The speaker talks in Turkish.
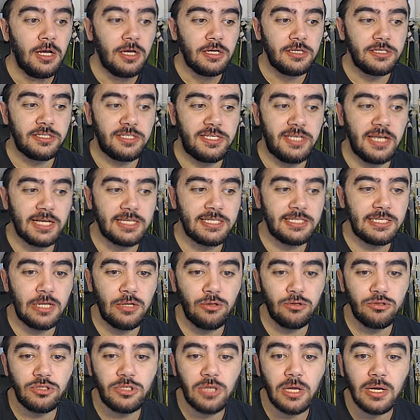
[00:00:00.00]

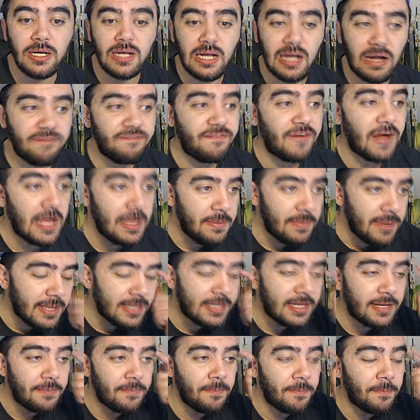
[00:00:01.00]
83 sen kafayı mı
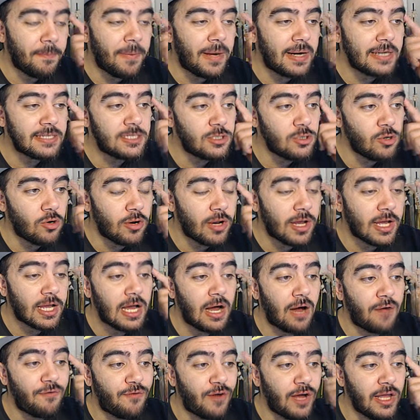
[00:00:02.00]
yedin? Barcelona
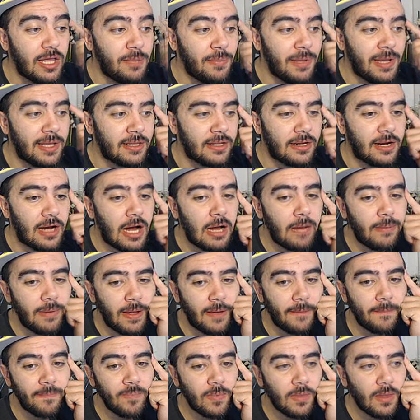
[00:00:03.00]
kafayı mı yedin
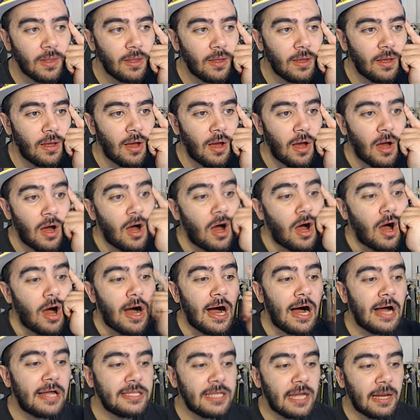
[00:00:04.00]
abi?
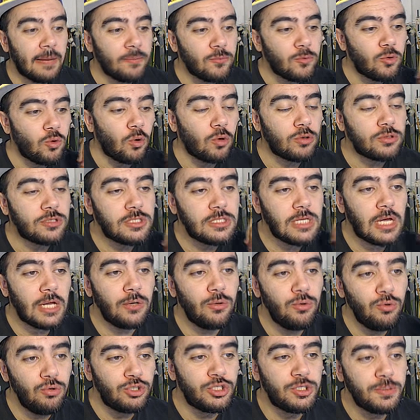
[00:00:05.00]
Adam
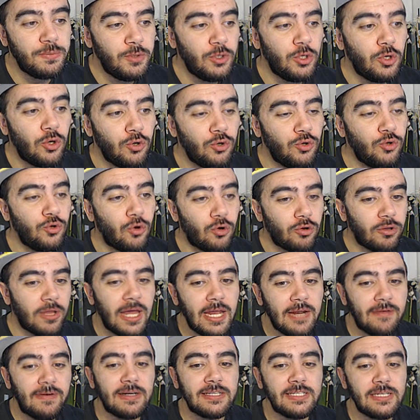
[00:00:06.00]
93 milyon euro
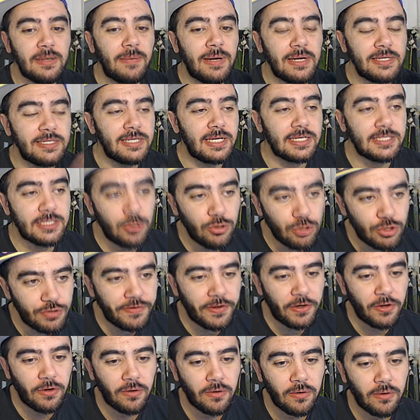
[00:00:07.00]
değeri var. Sen bana 83
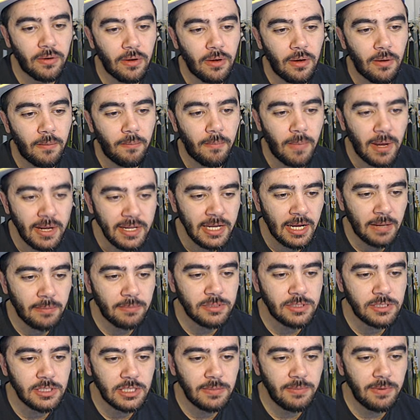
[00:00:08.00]
veriyorsun. Manyak
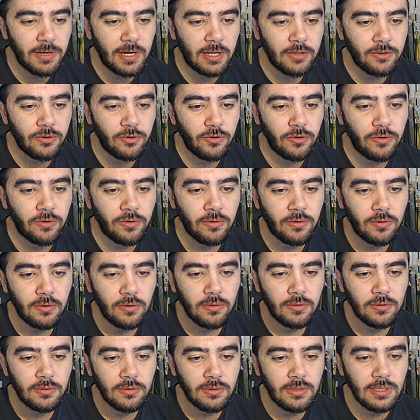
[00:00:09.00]
mısın? Kimi kandırıyorsun?
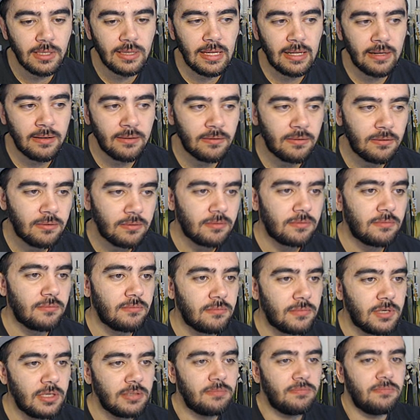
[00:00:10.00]
Git lan.
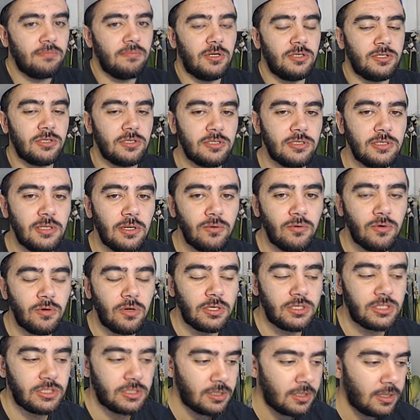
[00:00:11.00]
Git başkasından
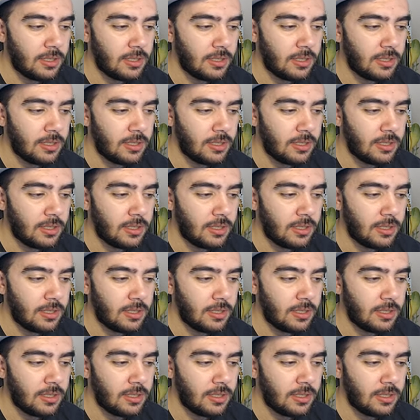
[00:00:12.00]
uğraş.